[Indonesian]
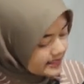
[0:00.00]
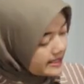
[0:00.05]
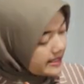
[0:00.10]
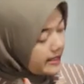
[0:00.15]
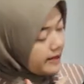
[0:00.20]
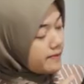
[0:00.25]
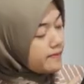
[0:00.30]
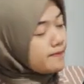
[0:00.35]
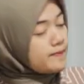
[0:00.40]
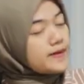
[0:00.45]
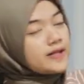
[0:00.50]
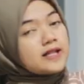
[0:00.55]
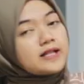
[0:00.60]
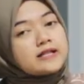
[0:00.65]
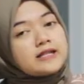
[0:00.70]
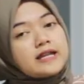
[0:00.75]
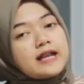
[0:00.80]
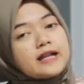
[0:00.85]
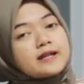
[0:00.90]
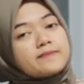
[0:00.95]

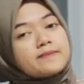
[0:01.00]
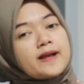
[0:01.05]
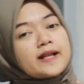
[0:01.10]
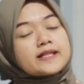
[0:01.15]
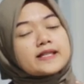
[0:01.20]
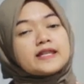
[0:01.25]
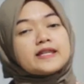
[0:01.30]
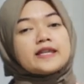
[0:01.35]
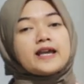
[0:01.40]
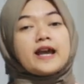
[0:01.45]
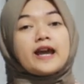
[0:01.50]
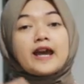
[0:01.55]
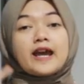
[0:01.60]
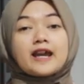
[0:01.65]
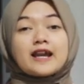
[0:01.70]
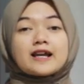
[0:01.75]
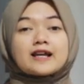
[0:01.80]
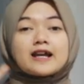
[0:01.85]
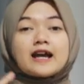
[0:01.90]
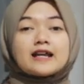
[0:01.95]
simple dan pastinya
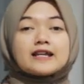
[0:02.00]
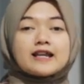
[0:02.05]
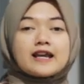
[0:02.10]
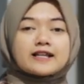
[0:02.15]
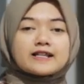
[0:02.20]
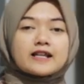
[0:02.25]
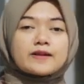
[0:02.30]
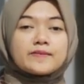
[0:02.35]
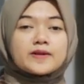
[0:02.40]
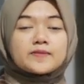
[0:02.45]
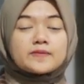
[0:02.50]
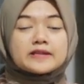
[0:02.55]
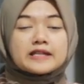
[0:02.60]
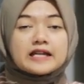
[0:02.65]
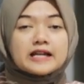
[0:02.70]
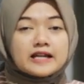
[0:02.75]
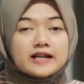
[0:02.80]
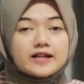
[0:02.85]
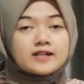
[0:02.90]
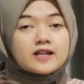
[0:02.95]
elegan ya sahabat
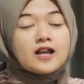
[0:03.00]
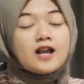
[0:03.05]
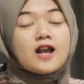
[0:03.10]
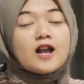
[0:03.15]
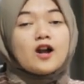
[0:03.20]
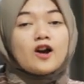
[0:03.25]
bediler